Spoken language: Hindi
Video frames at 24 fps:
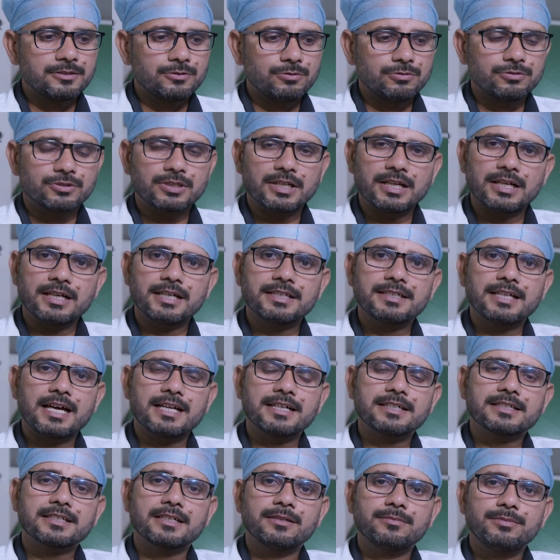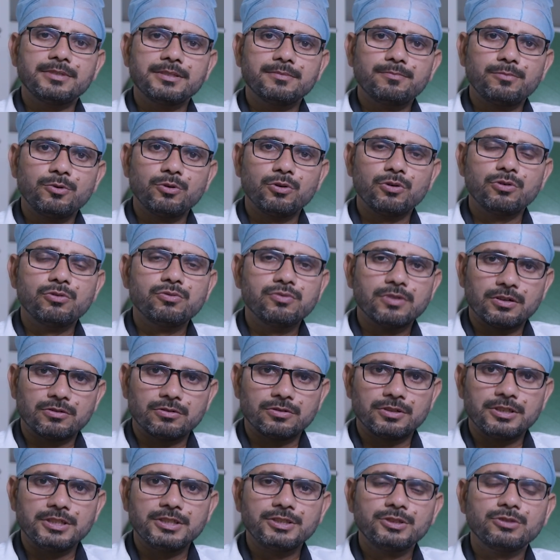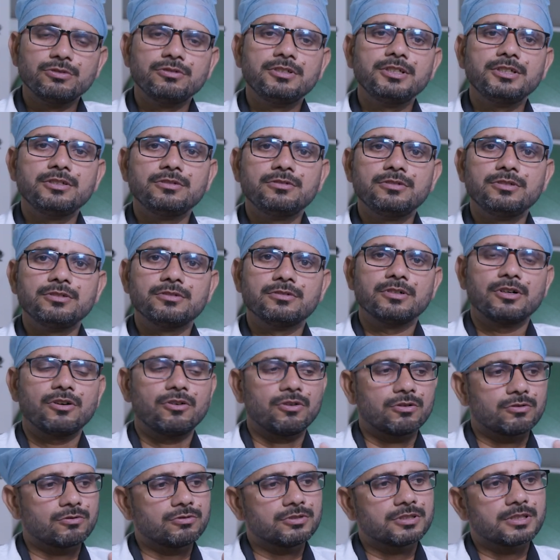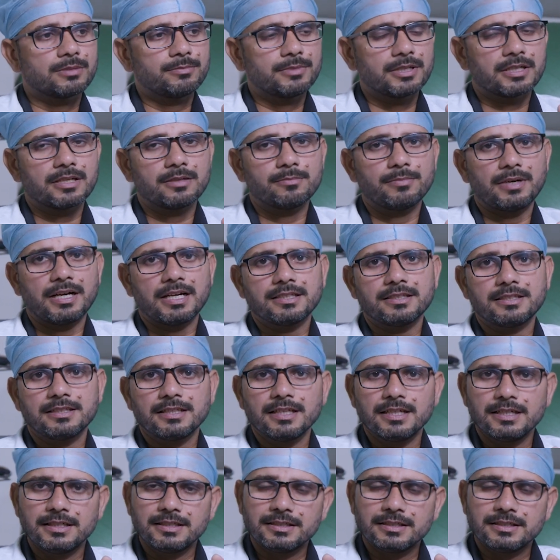दूसरा है डायरेक्ट कभी ब्लो हुआ हो इंजरी हुई हो और कुछ समय के बाद